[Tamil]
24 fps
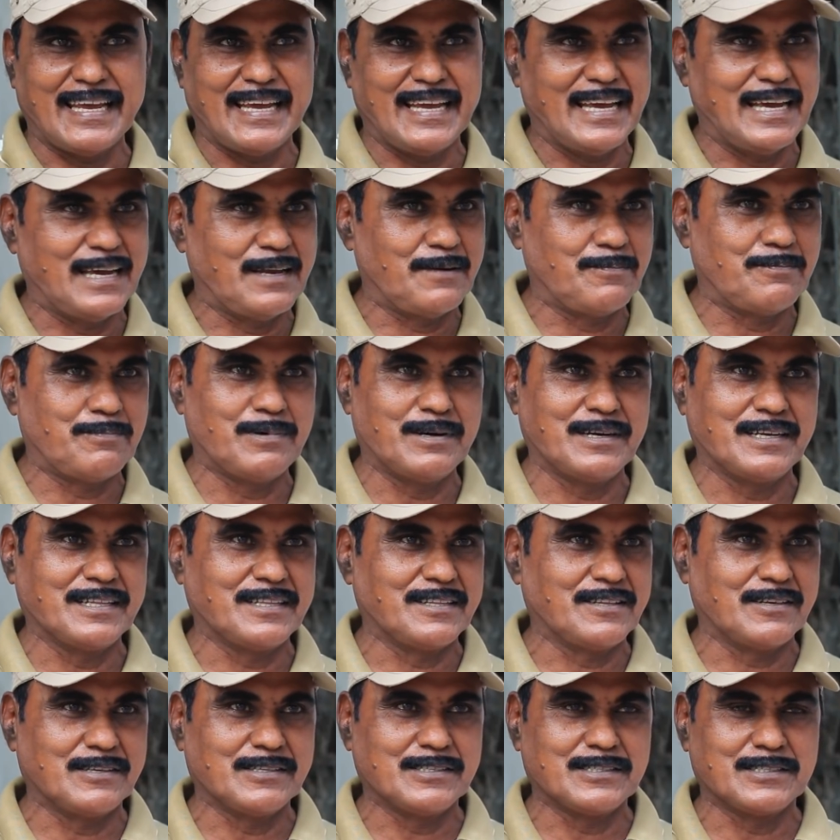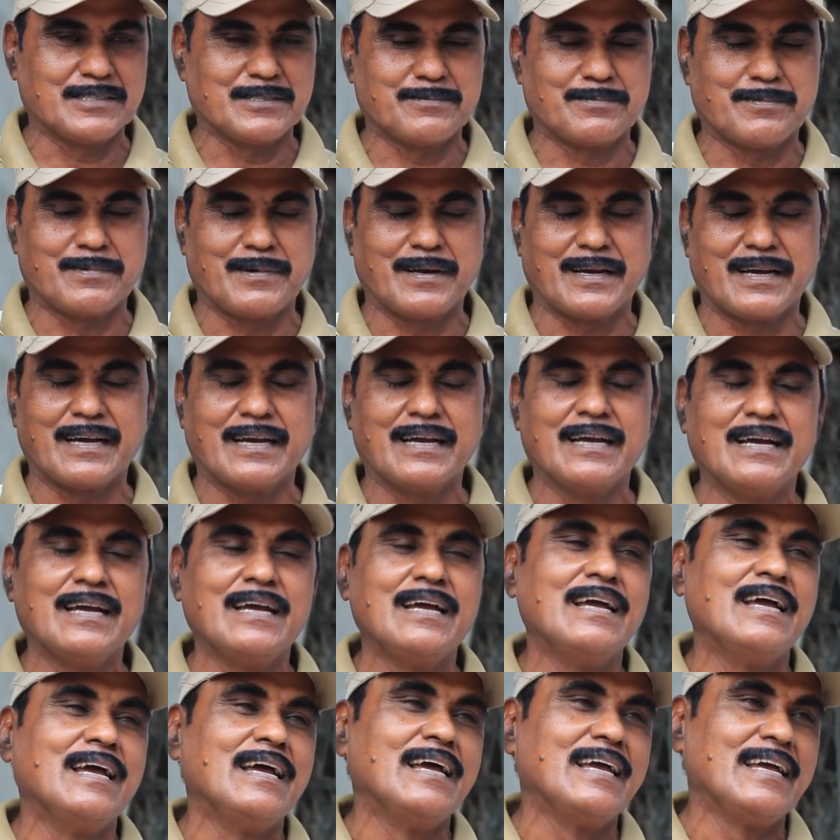Birdman is a
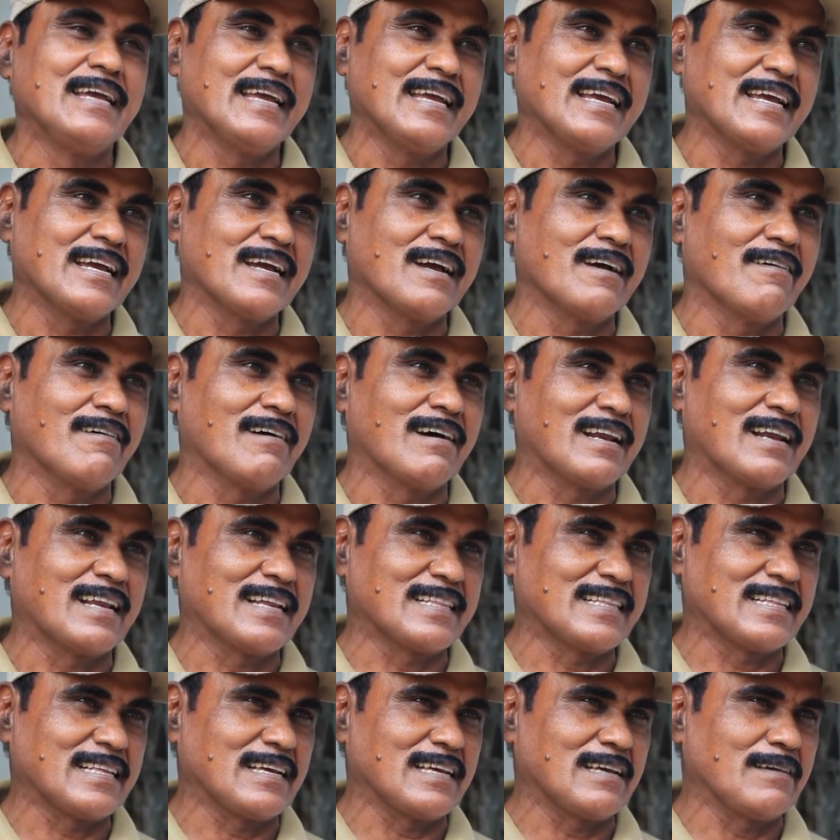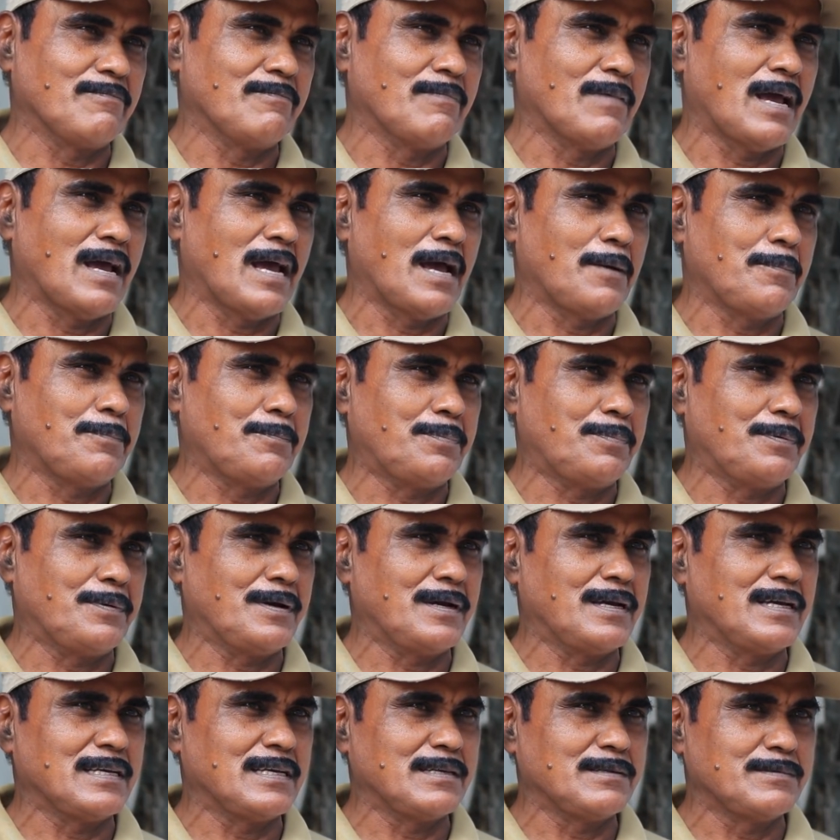superhero, but the real man or the
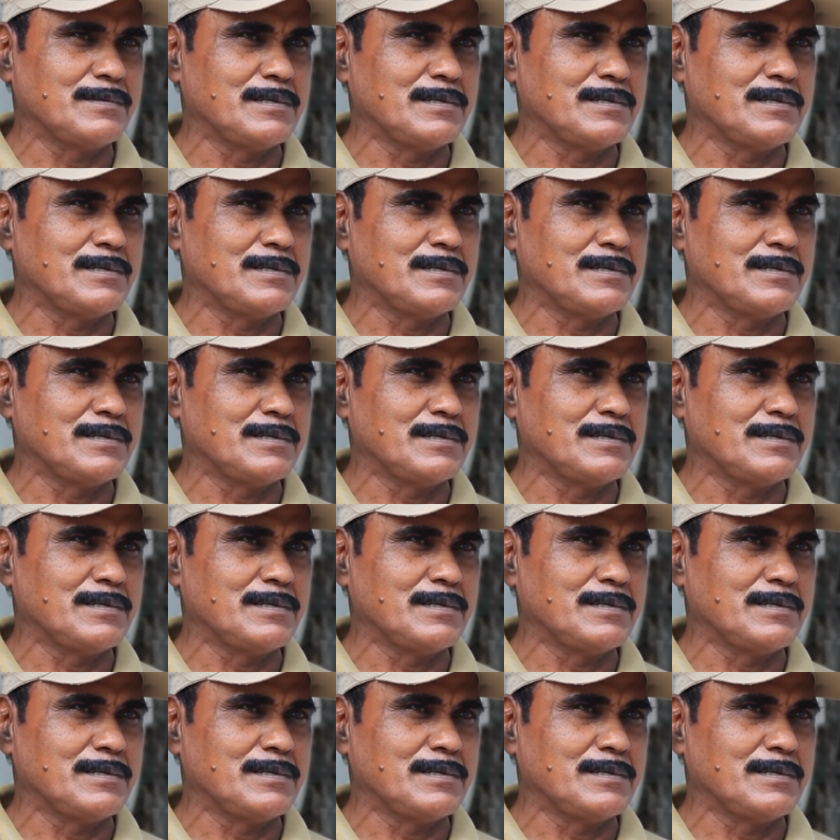reality